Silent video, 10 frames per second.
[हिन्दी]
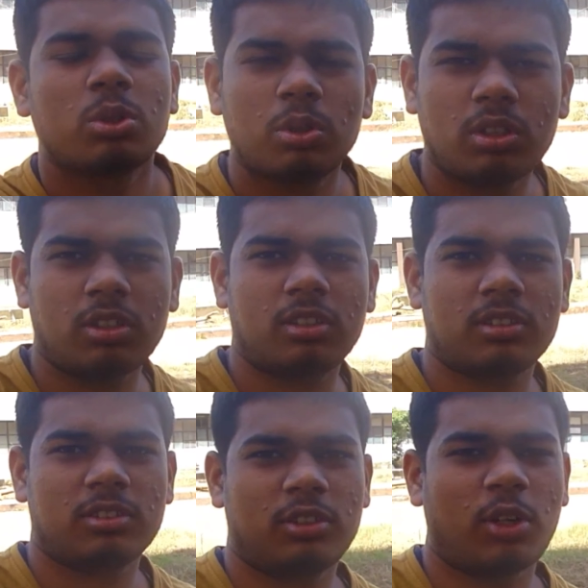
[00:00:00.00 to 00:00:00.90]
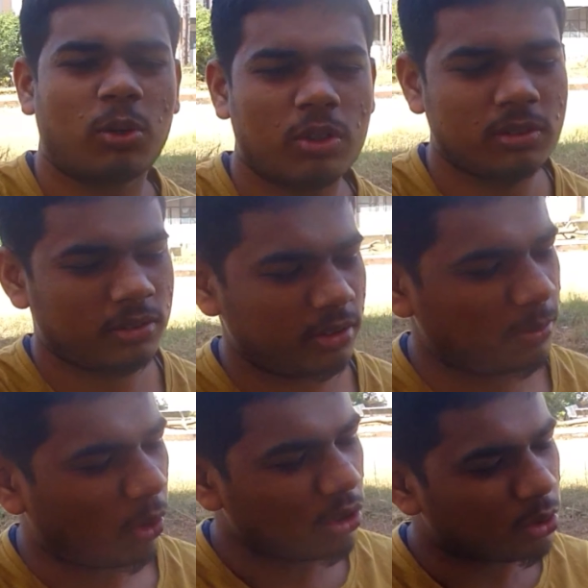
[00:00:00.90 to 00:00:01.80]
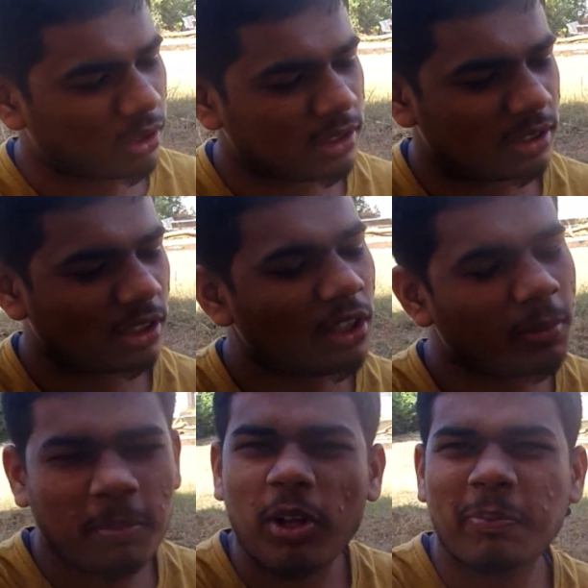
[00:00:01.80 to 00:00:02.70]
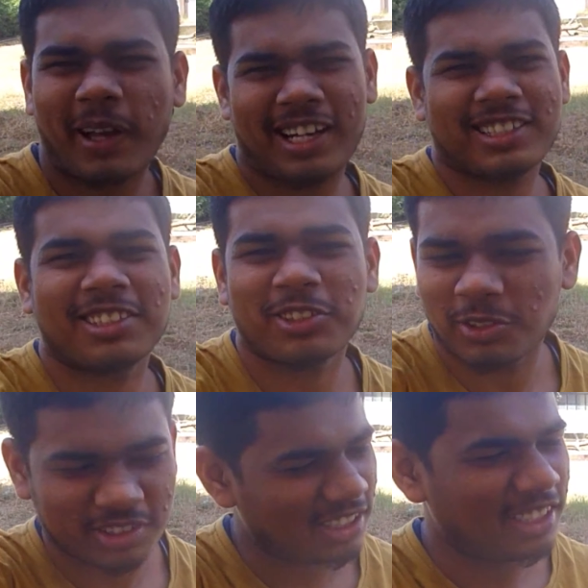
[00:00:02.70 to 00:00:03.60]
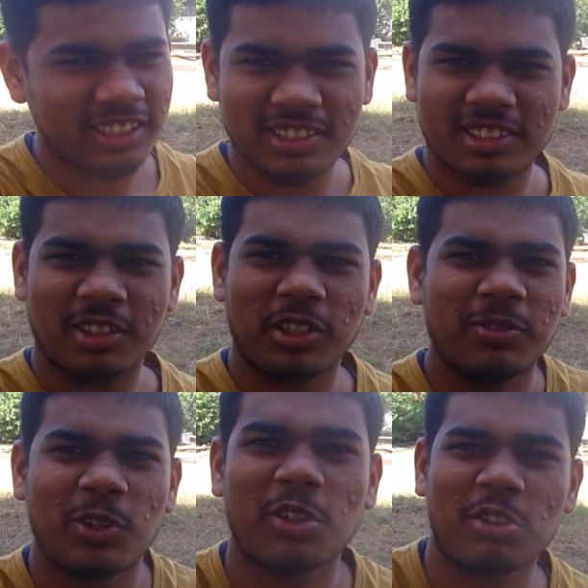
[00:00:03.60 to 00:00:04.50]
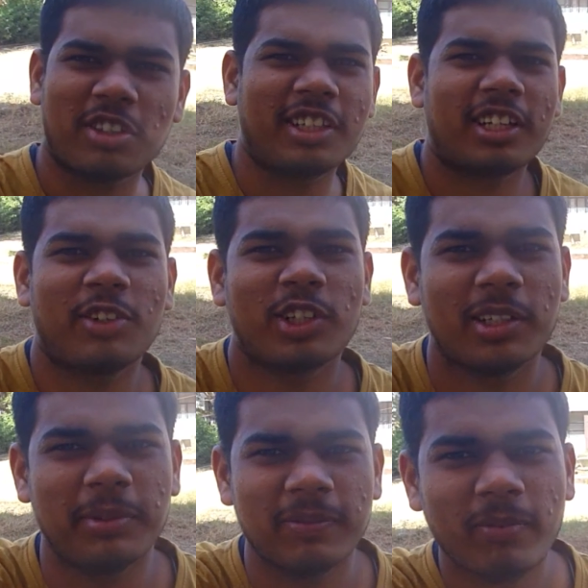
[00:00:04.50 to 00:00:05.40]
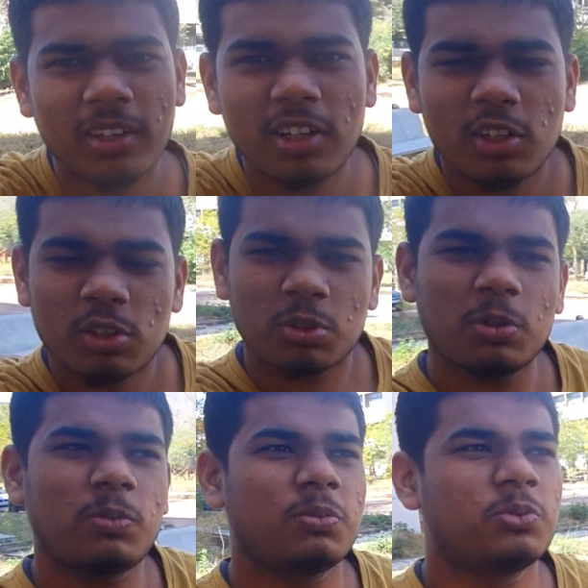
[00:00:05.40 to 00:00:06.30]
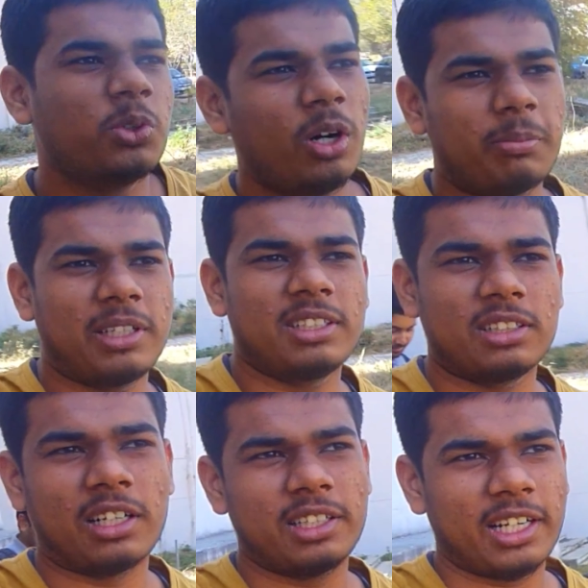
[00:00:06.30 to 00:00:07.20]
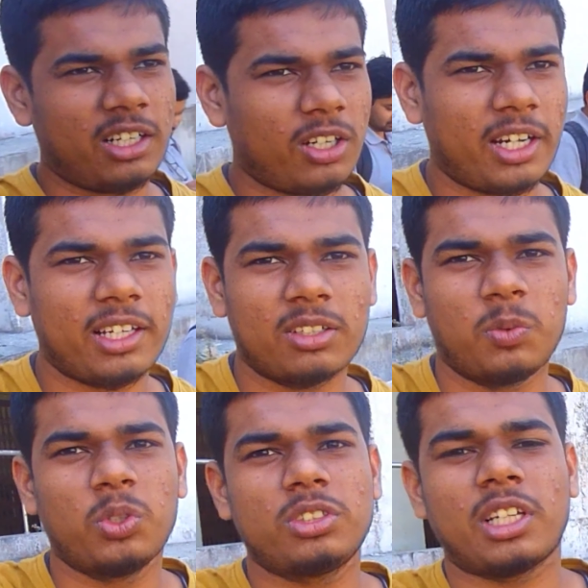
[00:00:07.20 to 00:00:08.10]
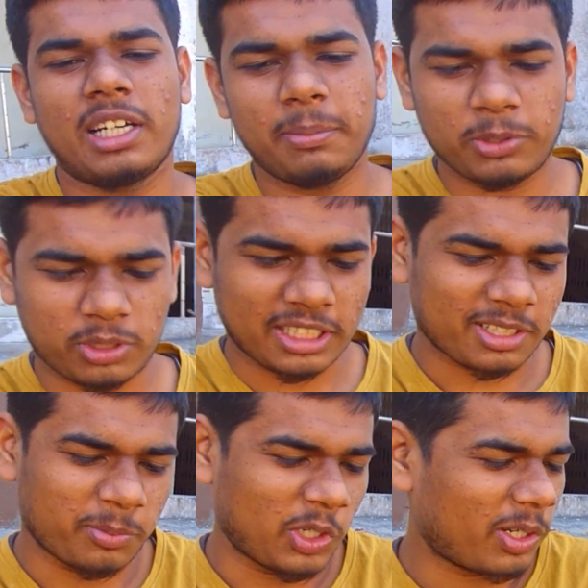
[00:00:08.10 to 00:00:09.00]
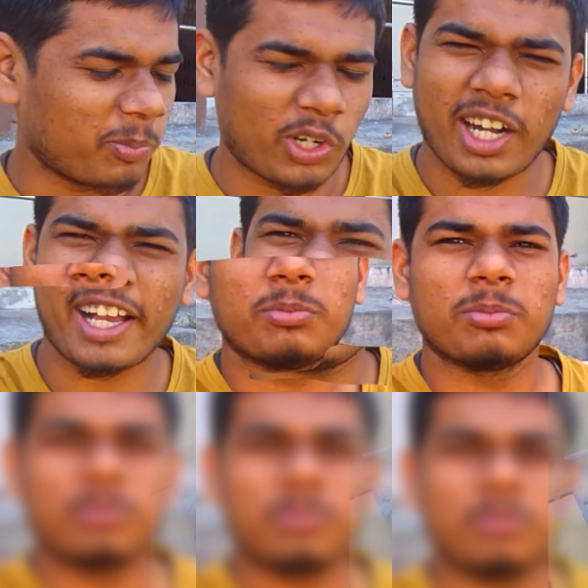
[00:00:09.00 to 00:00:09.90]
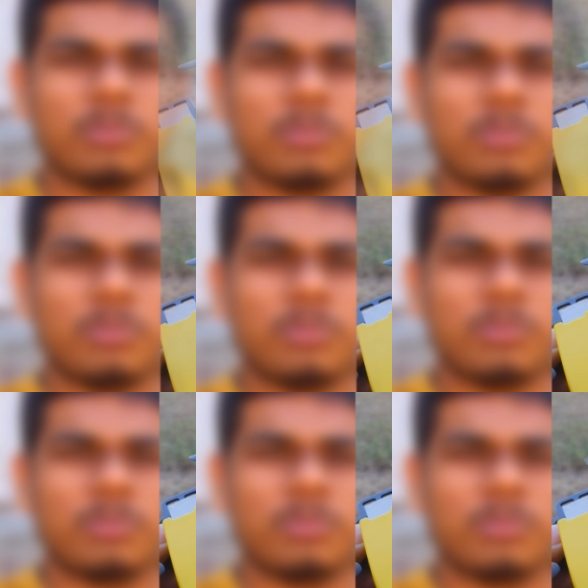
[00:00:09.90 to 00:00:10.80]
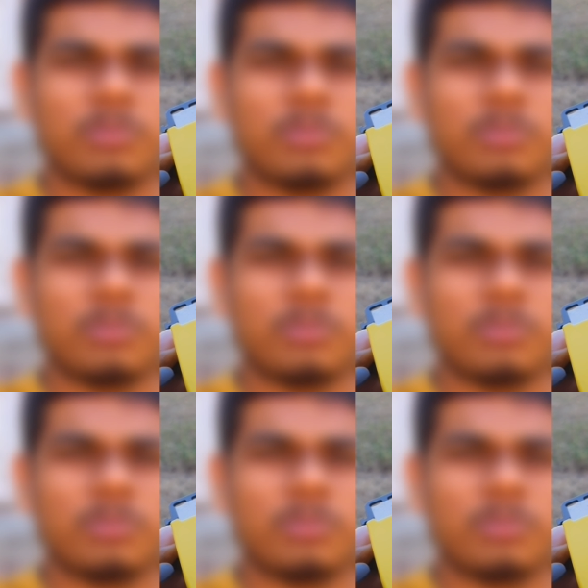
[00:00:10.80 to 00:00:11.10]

तो ड्रोन बहुत छोटा सा था और बहुत प्यारा सा था क्यूट सा ये इसकी कोई फ़ोटो वोटो दिख रही होगी अभी तो वो हमने देखा लाइक वो चलने पे उसके मोटर लगाई वही एक साल चलेगा केवल